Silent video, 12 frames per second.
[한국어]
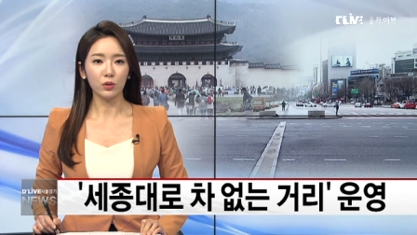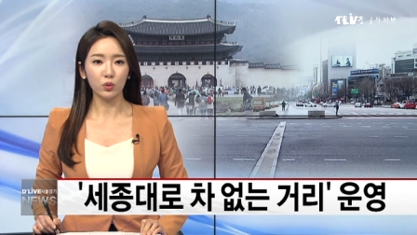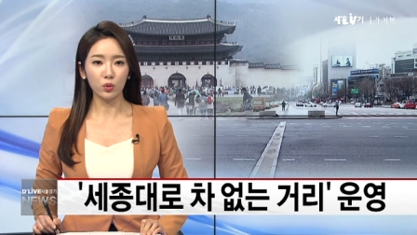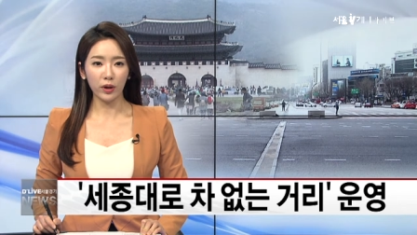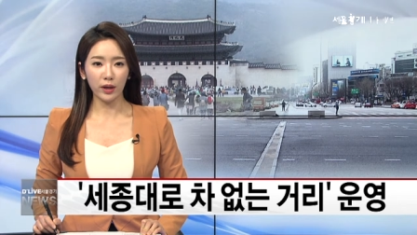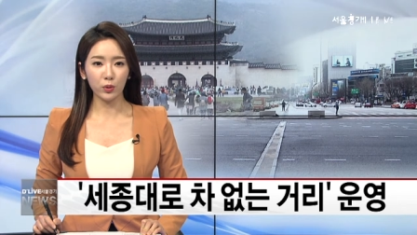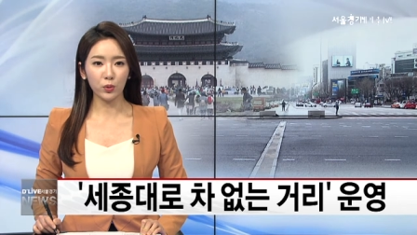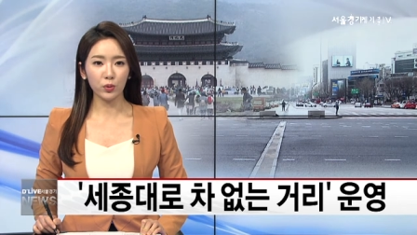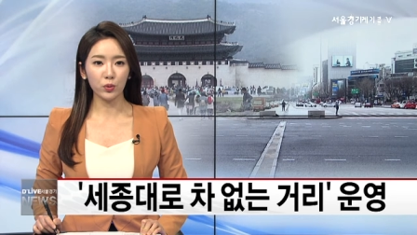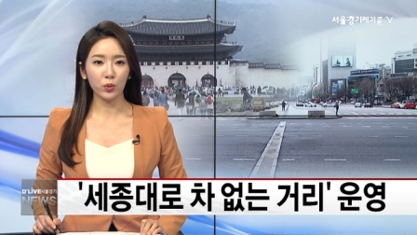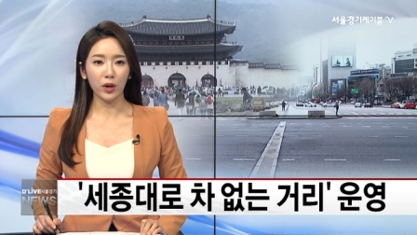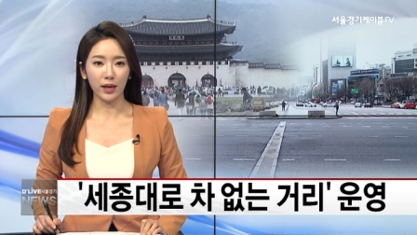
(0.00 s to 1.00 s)

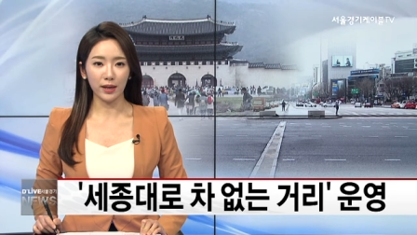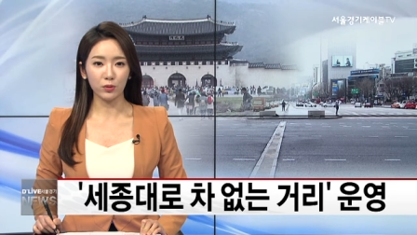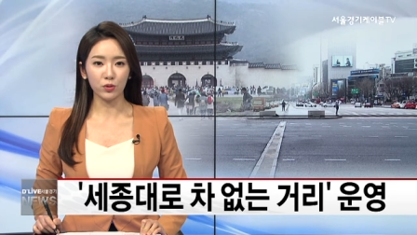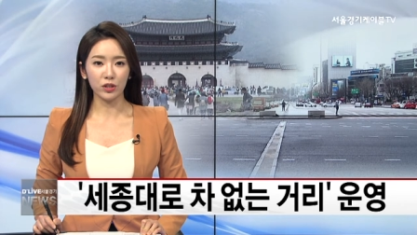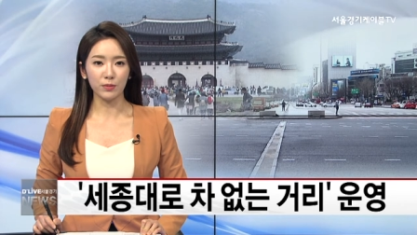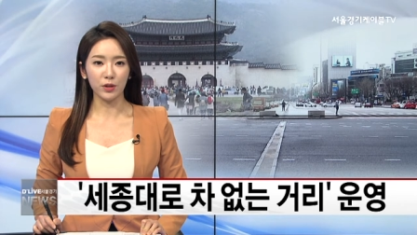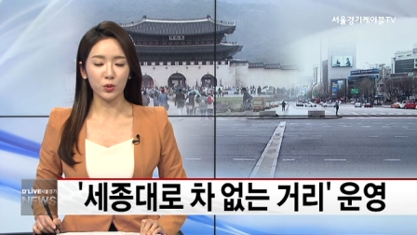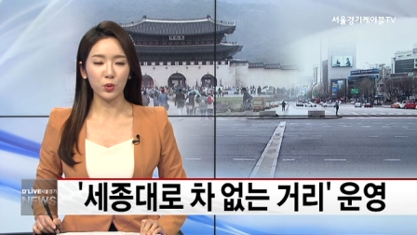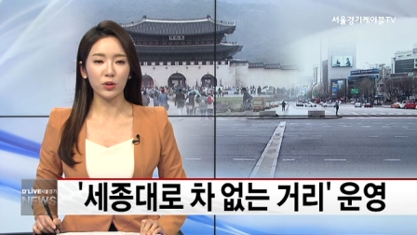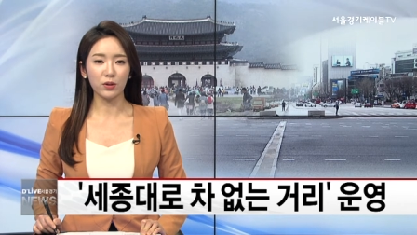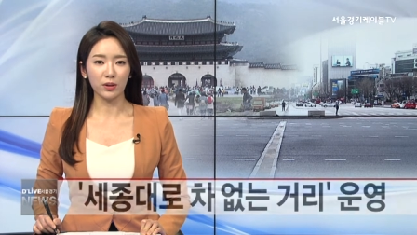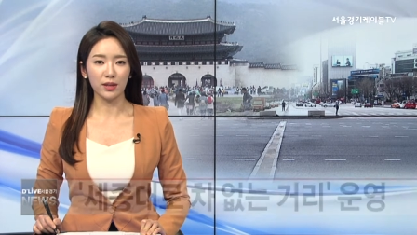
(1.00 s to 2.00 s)
우회도로도 알아두시면
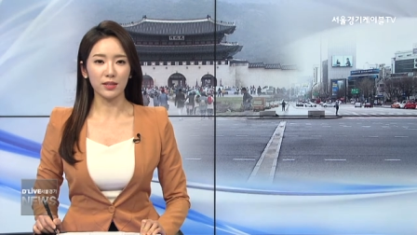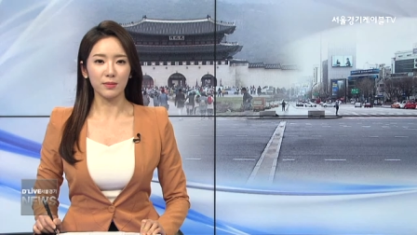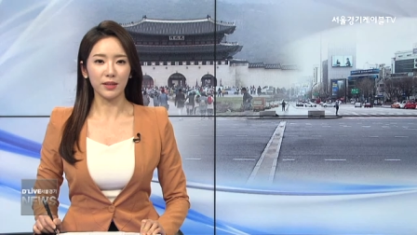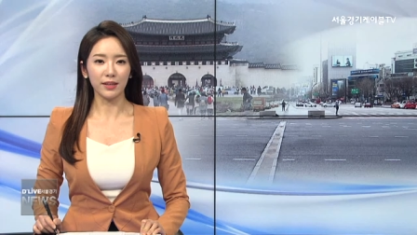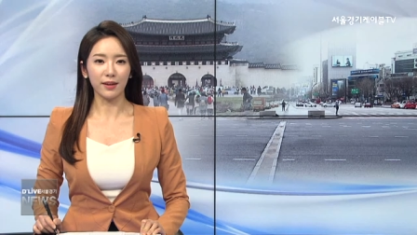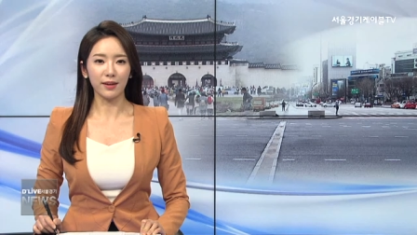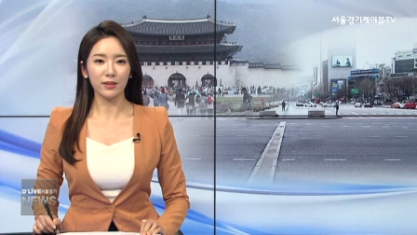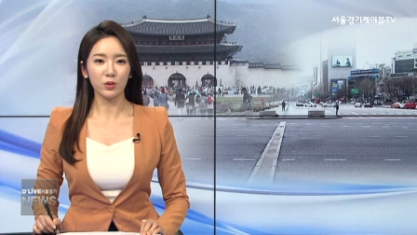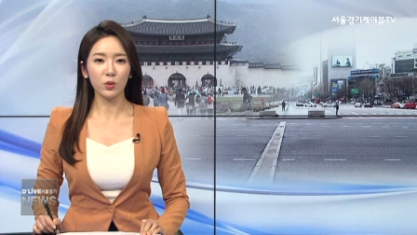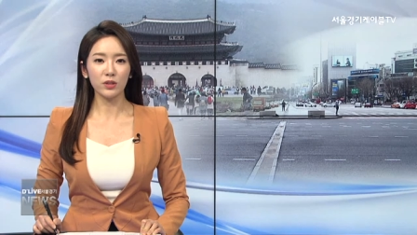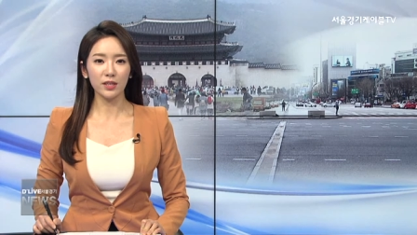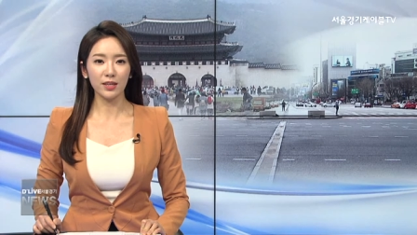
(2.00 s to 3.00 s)
좋을 것 같습니다.
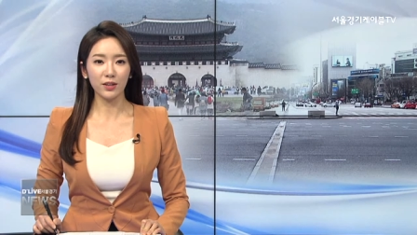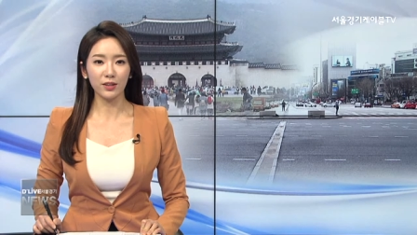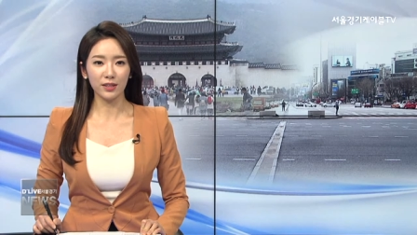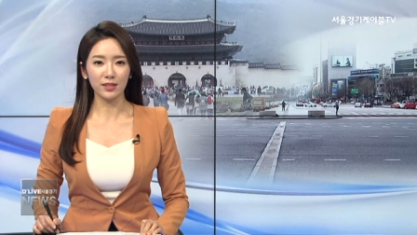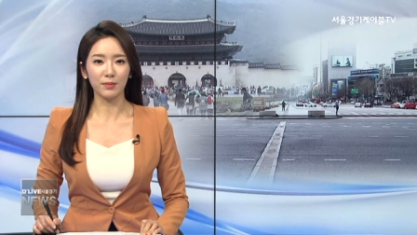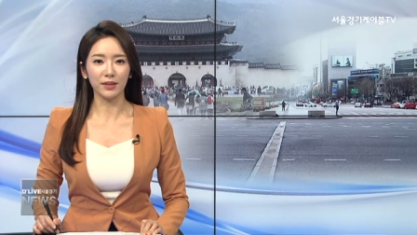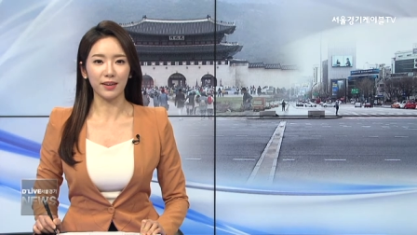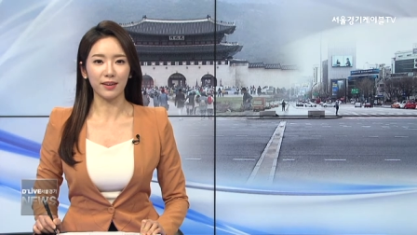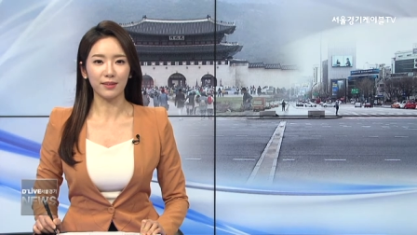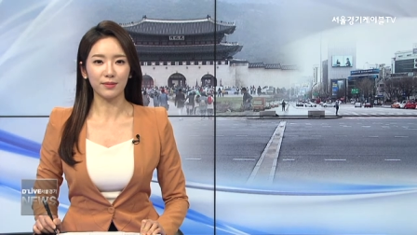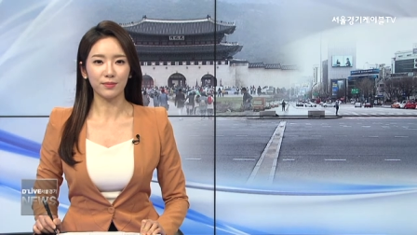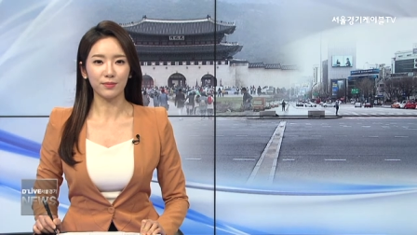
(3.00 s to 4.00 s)
송지현
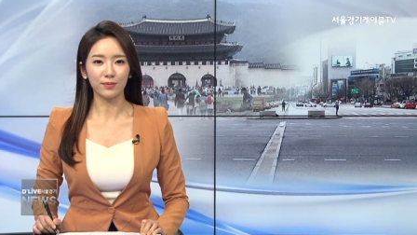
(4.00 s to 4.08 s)
기자입니다.